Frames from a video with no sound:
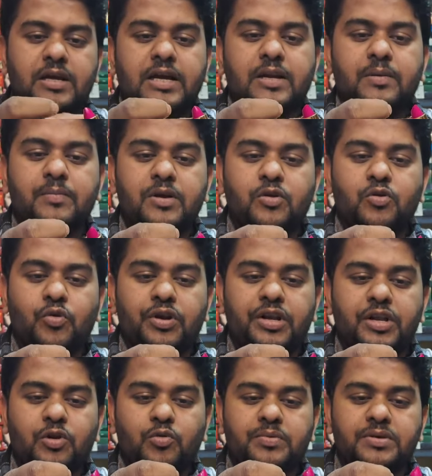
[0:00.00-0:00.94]
ये आइटम देखिए
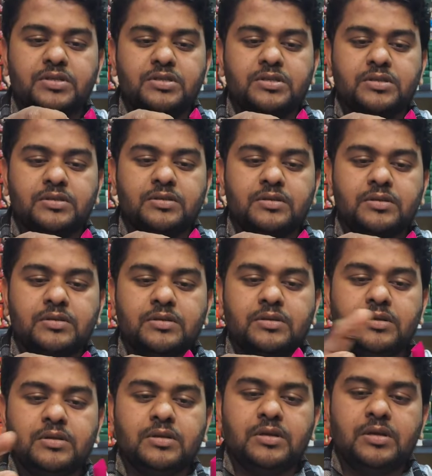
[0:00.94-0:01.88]
ट्वेंटी रुपीस क्या
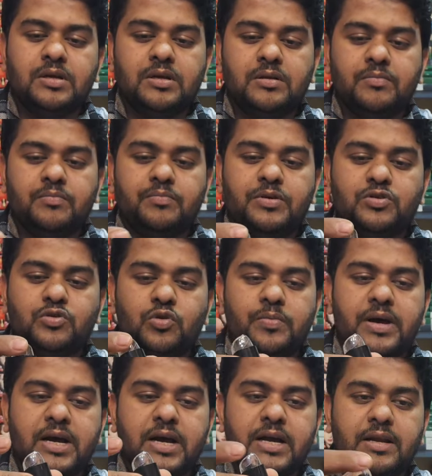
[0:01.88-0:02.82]
बात है कलर भी बीस
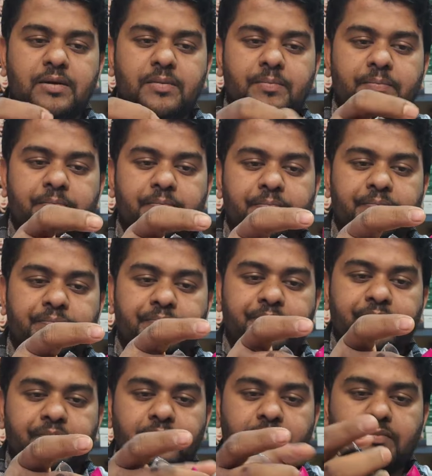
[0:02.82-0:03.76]
रुपये का आइटम है
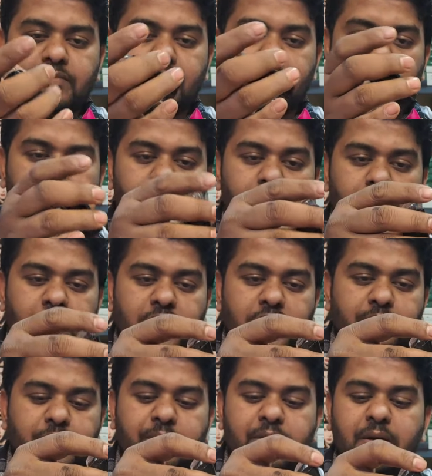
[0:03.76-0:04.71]
चलिए
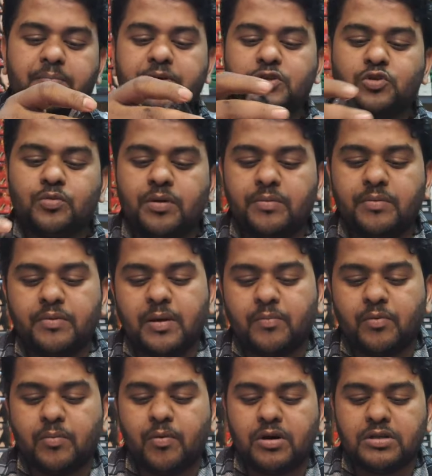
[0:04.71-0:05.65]
इसमें भी आप बीस रुपए में भी
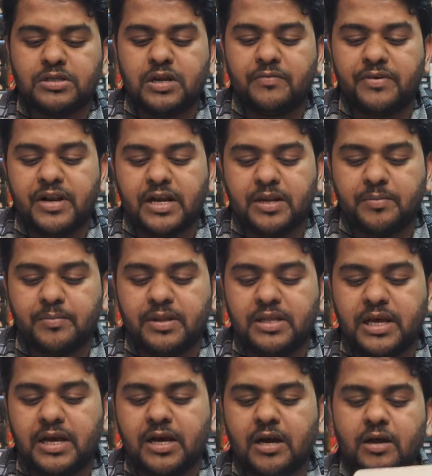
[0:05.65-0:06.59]
आपको बहुत सारा वरायटी
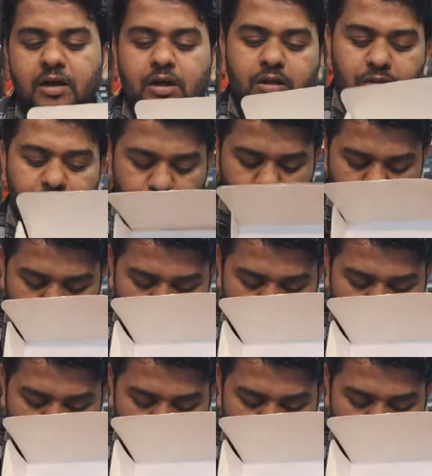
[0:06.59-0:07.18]
मिल जाएगा बहुत सारा दो